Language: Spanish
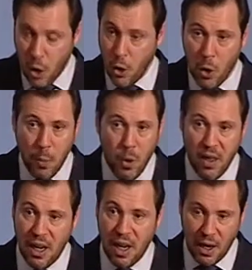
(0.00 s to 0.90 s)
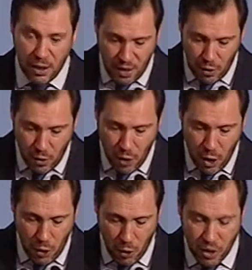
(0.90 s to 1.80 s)
no pueden ejercerlo
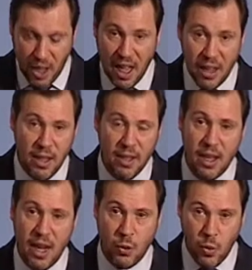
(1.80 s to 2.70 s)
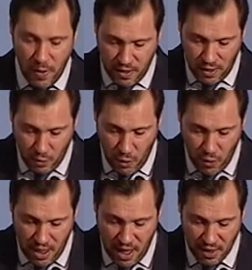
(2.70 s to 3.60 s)
los gigantes de las nuevas
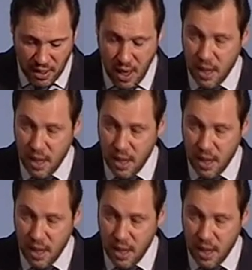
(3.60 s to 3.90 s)
tecnologías,